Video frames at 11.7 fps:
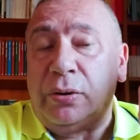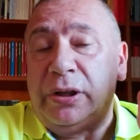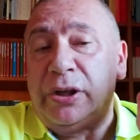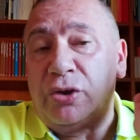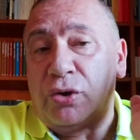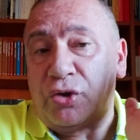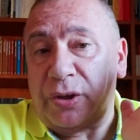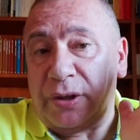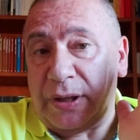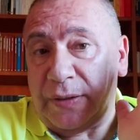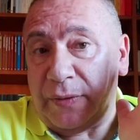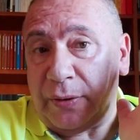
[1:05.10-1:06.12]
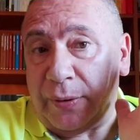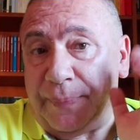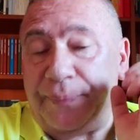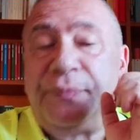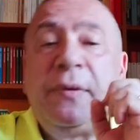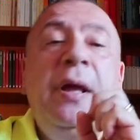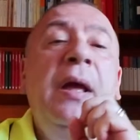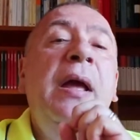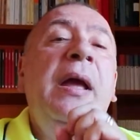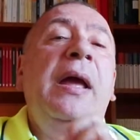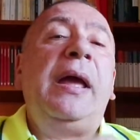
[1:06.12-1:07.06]
di liceo scientifico.
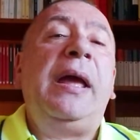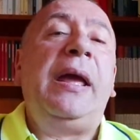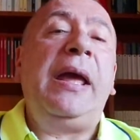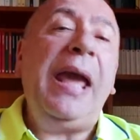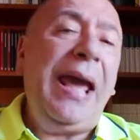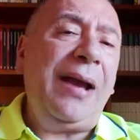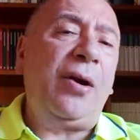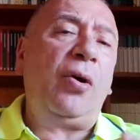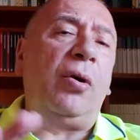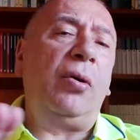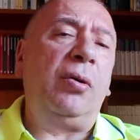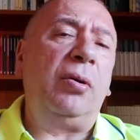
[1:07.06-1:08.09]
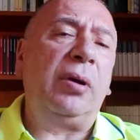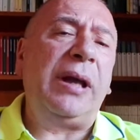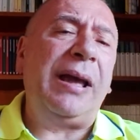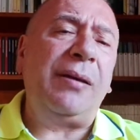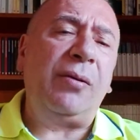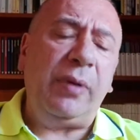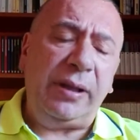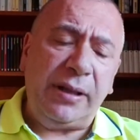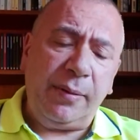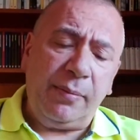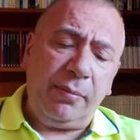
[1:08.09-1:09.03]
E ecco eh, che
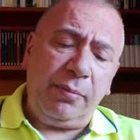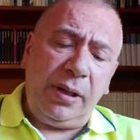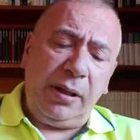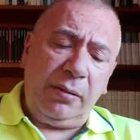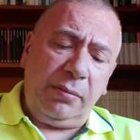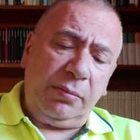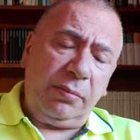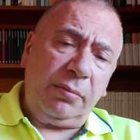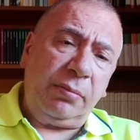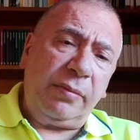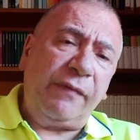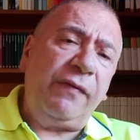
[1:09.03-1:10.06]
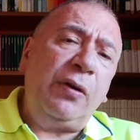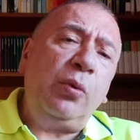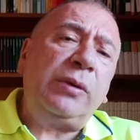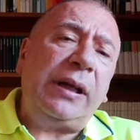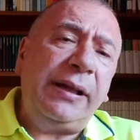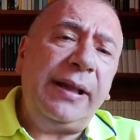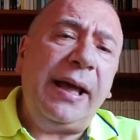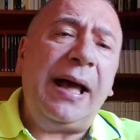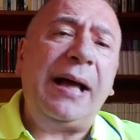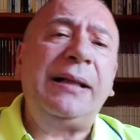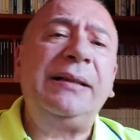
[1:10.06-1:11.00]
quindi mi mm, è venuta
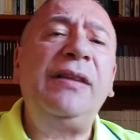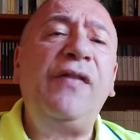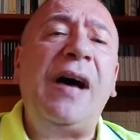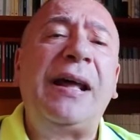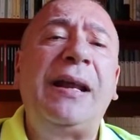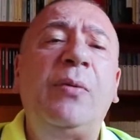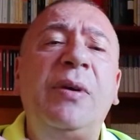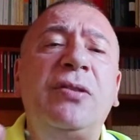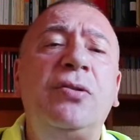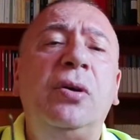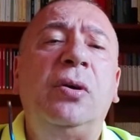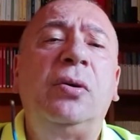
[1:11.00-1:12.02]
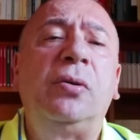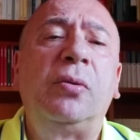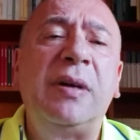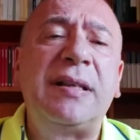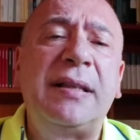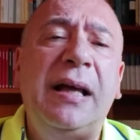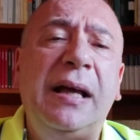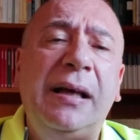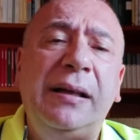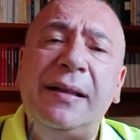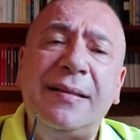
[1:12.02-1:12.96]
l'idea di fare questo,
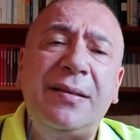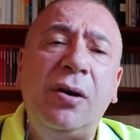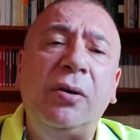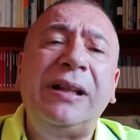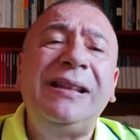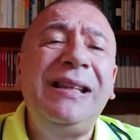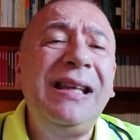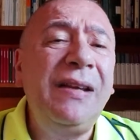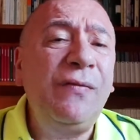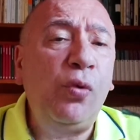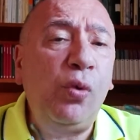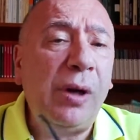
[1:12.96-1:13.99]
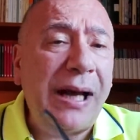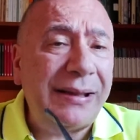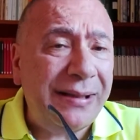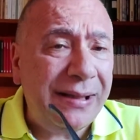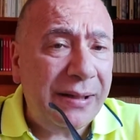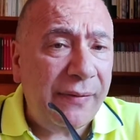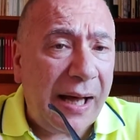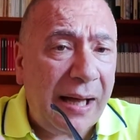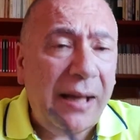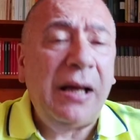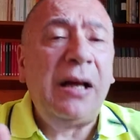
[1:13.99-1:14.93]
questa lezione
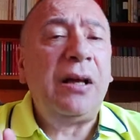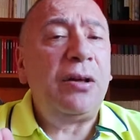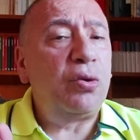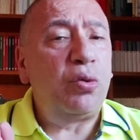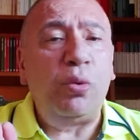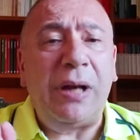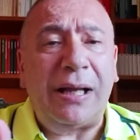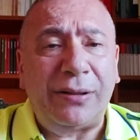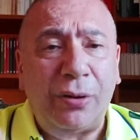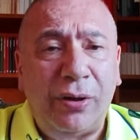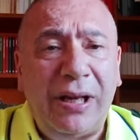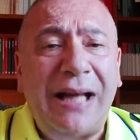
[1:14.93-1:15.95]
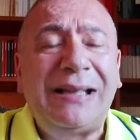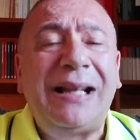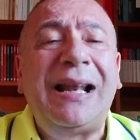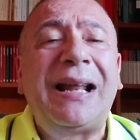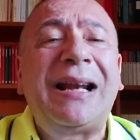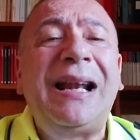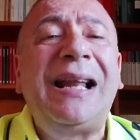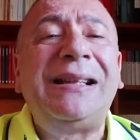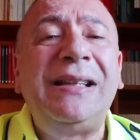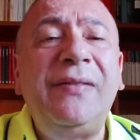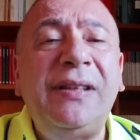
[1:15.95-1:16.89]
divulgativa sulla teoria della
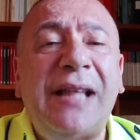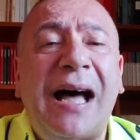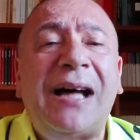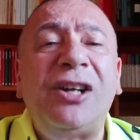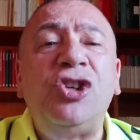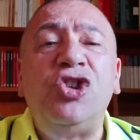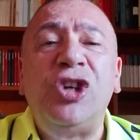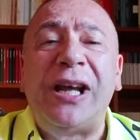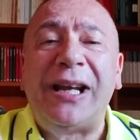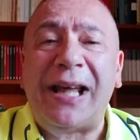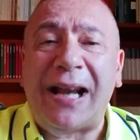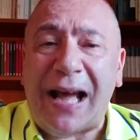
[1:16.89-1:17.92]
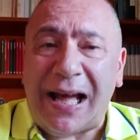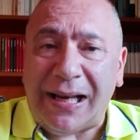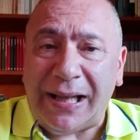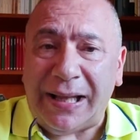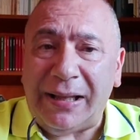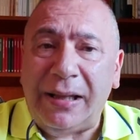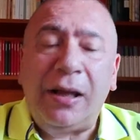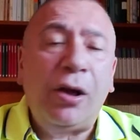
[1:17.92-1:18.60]
relatività generale